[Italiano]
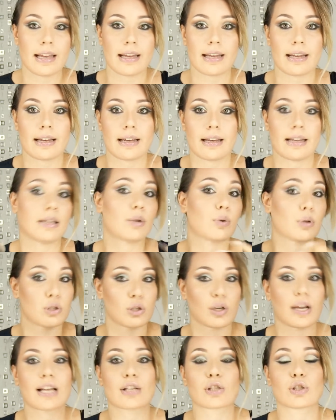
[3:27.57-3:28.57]
eh, in
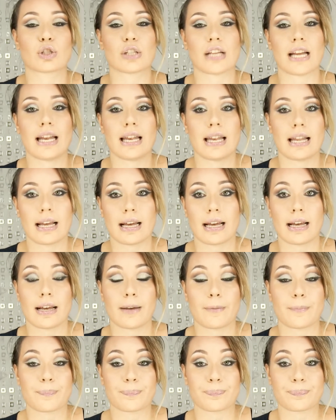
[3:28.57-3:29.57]
questo caso nel,
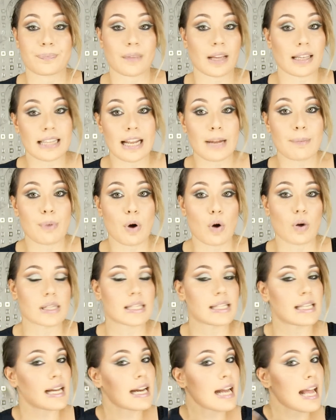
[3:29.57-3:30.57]
ehm, nel,
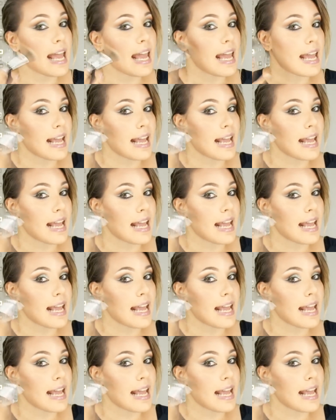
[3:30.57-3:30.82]
bronzer,